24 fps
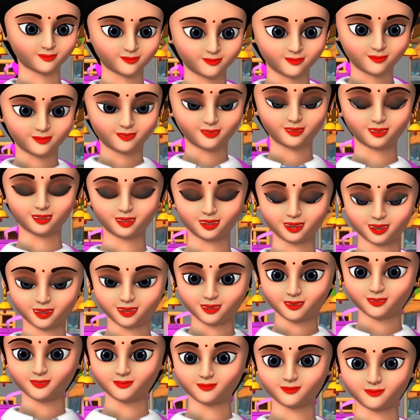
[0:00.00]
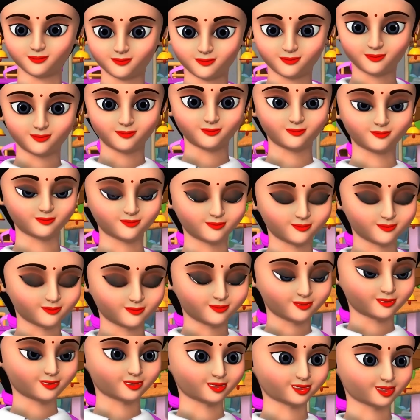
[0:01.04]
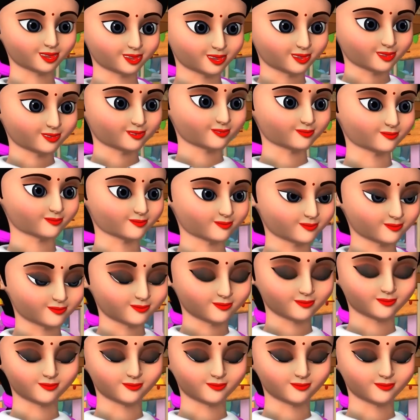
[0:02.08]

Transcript: मोना बहुत ही होशियार और नेक लड़की थी